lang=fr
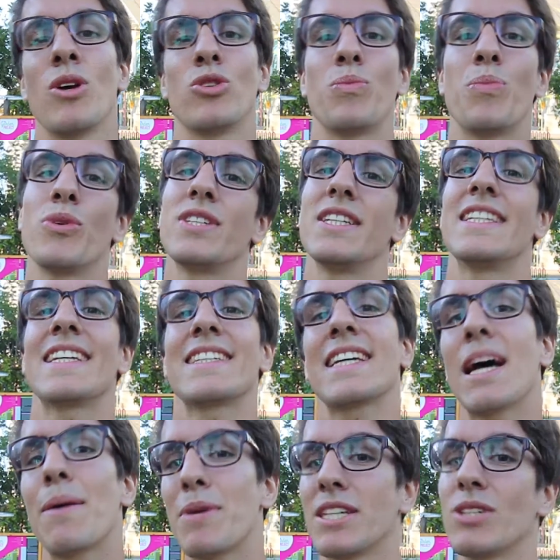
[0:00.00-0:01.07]
Tu peux aussi
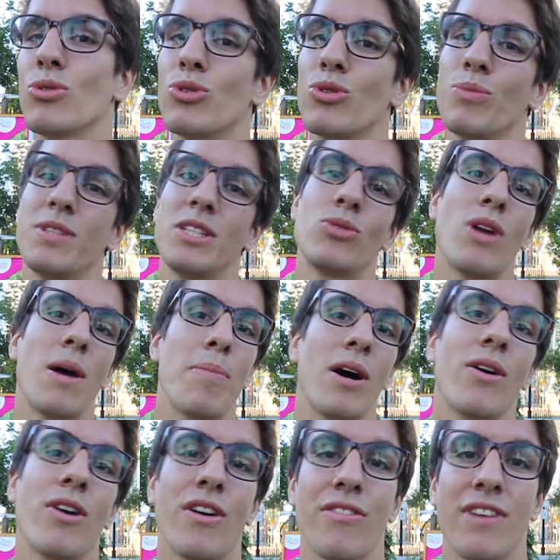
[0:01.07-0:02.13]
t'inscrire à ma chaîne YouTube si tu l'as pas
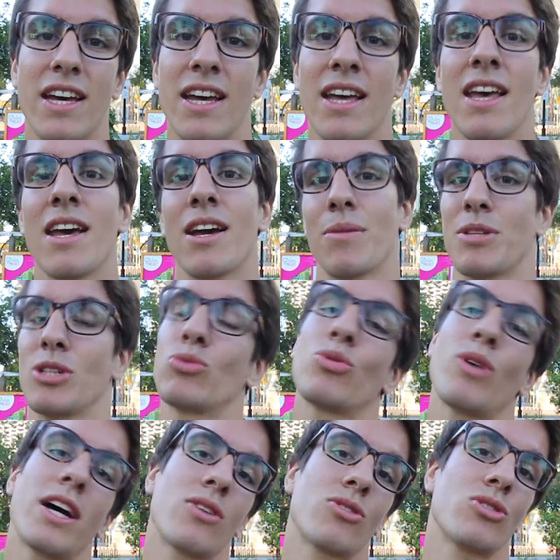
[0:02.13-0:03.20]
encore fait. Comme ça, tu
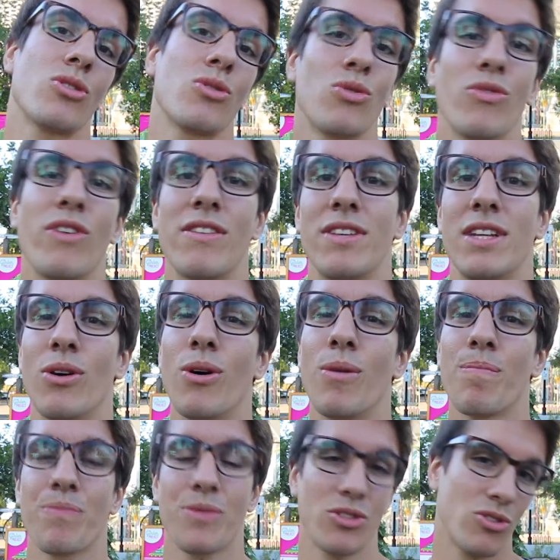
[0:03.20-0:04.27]
sauras quand je sors de nouvelles vidéos.
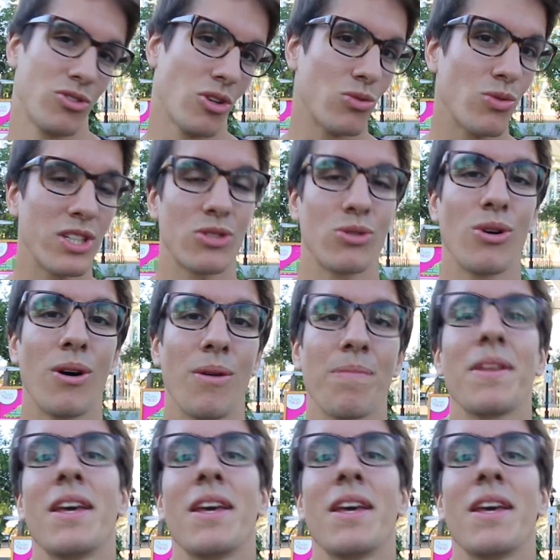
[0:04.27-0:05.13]
J'en sors tous les jours.